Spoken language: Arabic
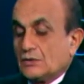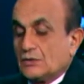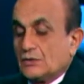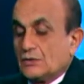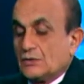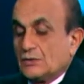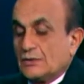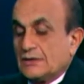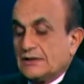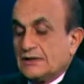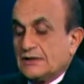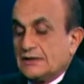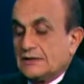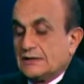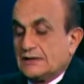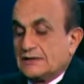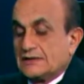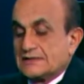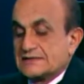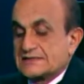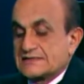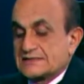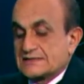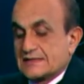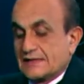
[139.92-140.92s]

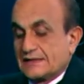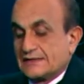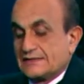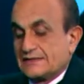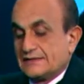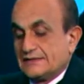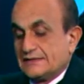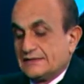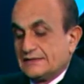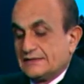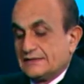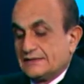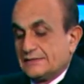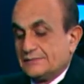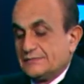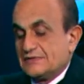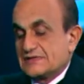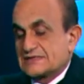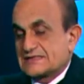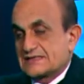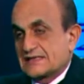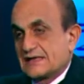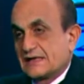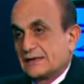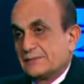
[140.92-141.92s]
والسد
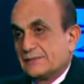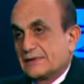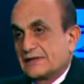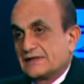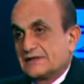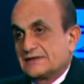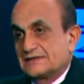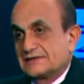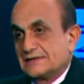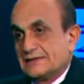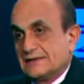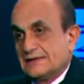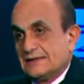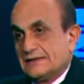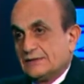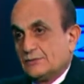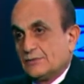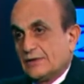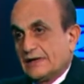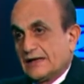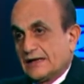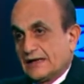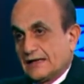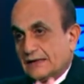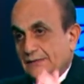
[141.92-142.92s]
بيسقي هالمناطق اللي
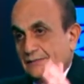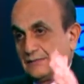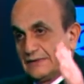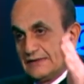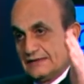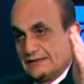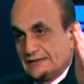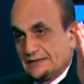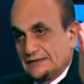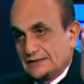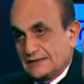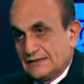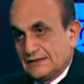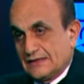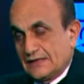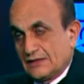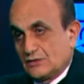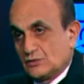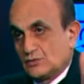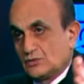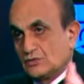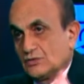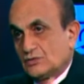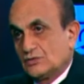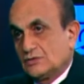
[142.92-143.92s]
واقعه من
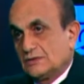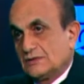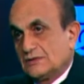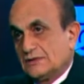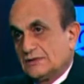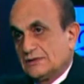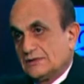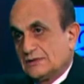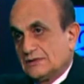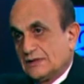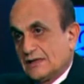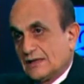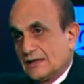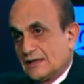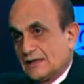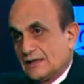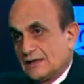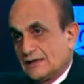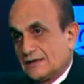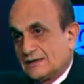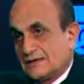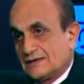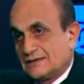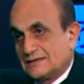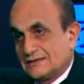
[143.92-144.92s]
لقلوق
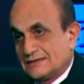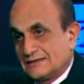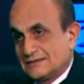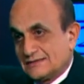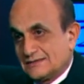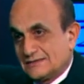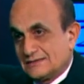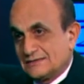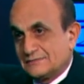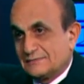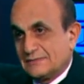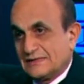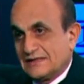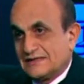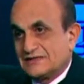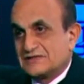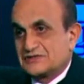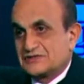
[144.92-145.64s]
لبلاد